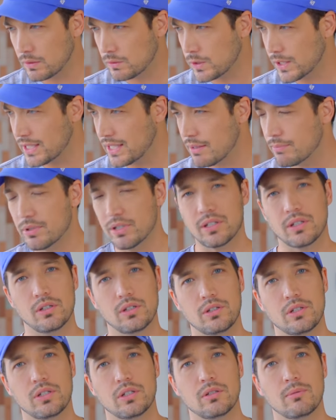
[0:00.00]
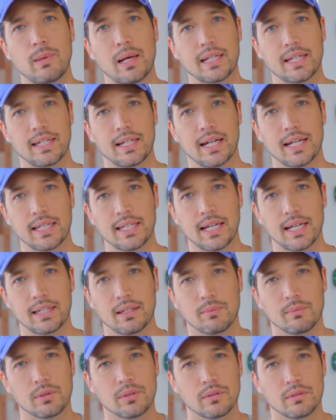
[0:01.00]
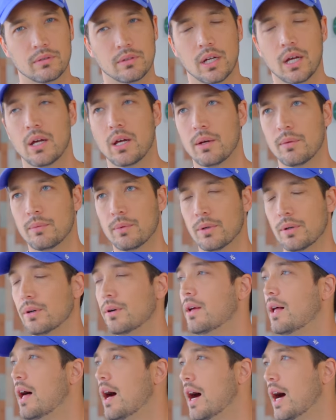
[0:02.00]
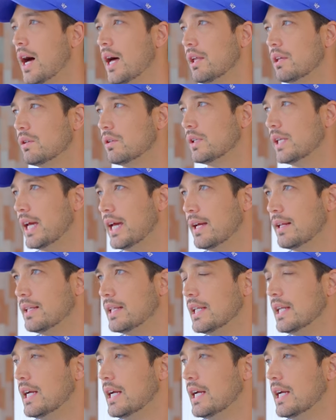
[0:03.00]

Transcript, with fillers: これ多分 YouTuber になりたい、僕もあのね